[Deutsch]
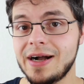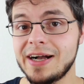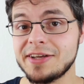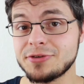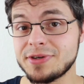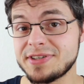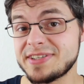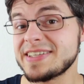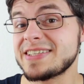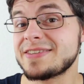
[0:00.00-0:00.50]

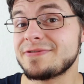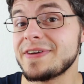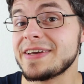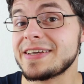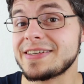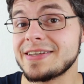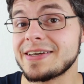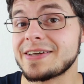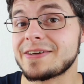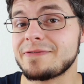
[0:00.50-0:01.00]
Also es ist
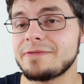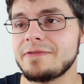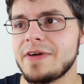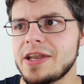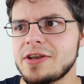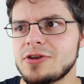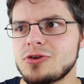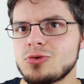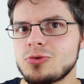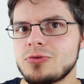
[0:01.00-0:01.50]
wichtig,
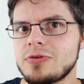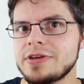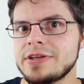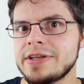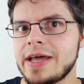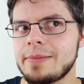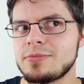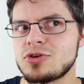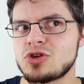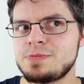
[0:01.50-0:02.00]
wenn du in
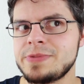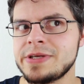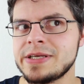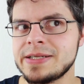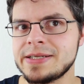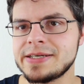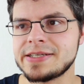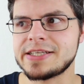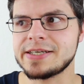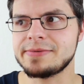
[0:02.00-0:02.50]
deinem
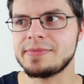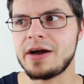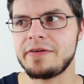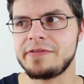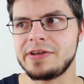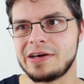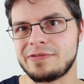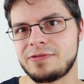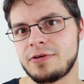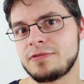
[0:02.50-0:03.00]
Spiel nicht immer
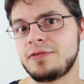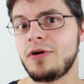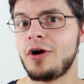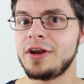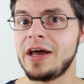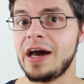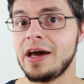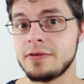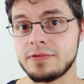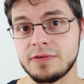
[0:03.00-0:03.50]
wieder von
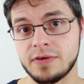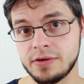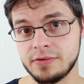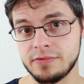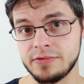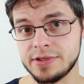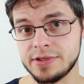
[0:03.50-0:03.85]
vorne anfangen